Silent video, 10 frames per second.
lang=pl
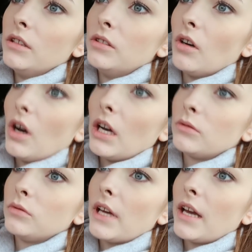No, a
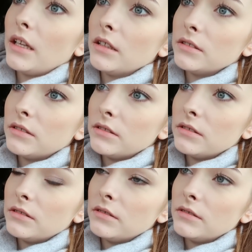tutaj,
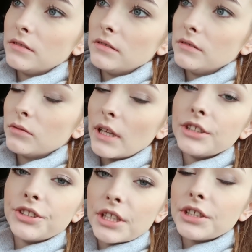yy,
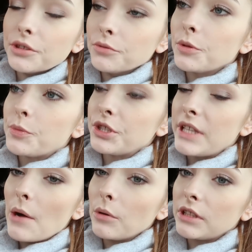tutaj dzisiaj się to
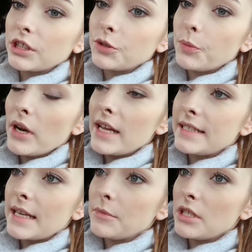przydało, także
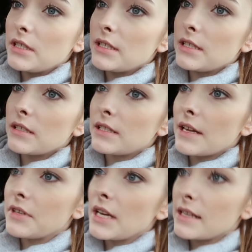polecam jeździć z
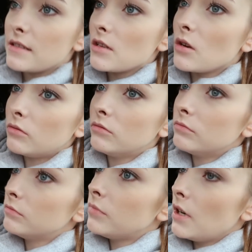nawigacją,
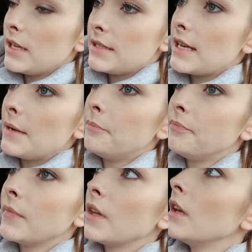polecam.